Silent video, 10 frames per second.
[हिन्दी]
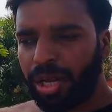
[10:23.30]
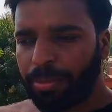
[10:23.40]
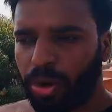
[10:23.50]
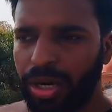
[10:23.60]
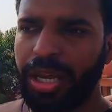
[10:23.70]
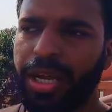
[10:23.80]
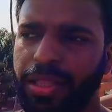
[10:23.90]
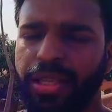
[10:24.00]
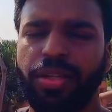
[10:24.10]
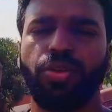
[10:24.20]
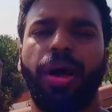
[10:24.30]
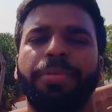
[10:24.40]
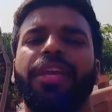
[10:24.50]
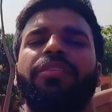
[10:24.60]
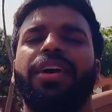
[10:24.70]
मीडिया मॉड लगाते हैं तो
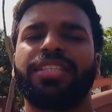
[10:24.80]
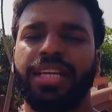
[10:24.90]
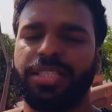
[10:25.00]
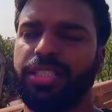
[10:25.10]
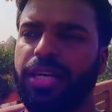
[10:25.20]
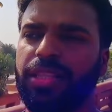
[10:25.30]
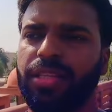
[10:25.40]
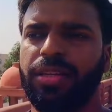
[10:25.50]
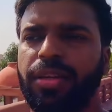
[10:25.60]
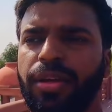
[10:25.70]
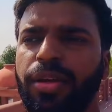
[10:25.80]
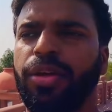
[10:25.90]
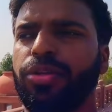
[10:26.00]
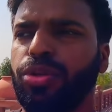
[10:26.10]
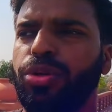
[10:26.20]
आपकी आवाज़ कैसी आती है
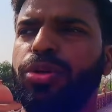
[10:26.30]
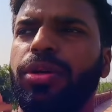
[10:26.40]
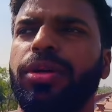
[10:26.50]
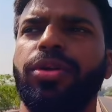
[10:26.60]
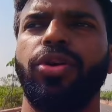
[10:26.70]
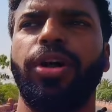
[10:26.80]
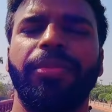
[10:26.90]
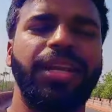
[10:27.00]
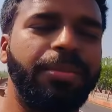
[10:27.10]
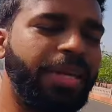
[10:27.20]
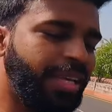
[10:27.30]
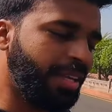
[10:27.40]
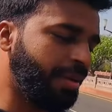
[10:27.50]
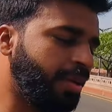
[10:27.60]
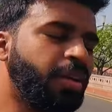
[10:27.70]
सो so, नॉर्मल अभी
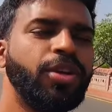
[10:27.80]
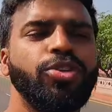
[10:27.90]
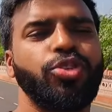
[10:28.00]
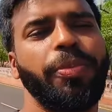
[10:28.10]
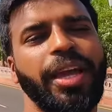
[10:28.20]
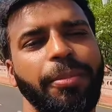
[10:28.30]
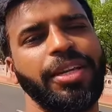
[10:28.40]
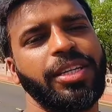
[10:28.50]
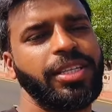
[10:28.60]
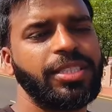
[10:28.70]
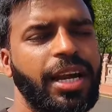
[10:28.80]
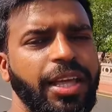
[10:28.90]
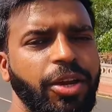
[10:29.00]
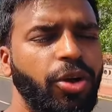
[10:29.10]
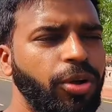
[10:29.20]
सुबह के बज रहे हैं
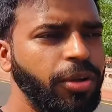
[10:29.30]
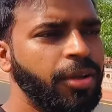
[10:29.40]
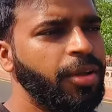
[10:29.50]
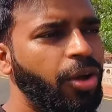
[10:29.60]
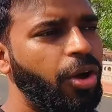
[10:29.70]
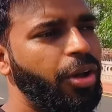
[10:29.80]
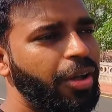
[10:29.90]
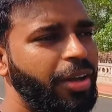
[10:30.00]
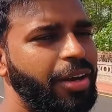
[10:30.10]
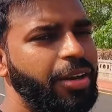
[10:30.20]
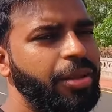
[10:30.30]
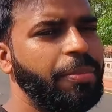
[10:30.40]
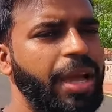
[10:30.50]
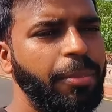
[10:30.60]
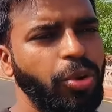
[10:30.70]
साढ़े नौ और
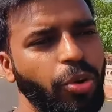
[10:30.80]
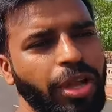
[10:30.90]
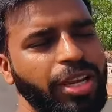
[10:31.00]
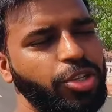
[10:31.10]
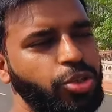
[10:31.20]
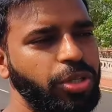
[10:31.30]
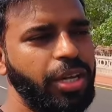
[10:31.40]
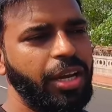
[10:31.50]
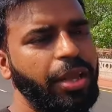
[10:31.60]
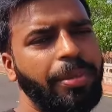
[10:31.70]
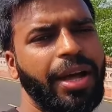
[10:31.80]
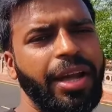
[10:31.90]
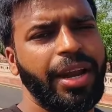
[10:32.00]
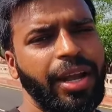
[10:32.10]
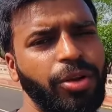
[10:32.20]
मैं आप लोगों के लिए शूट करने
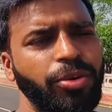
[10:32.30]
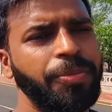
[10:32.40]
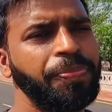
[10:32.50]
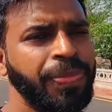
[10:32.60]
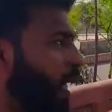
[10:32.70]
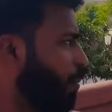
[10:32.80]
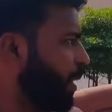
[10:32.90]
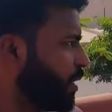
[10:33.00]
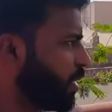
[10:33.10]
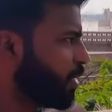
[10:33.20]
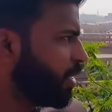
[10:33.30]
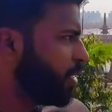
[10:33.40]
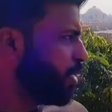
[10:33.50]
बाहर आया हूँ आप देख सकते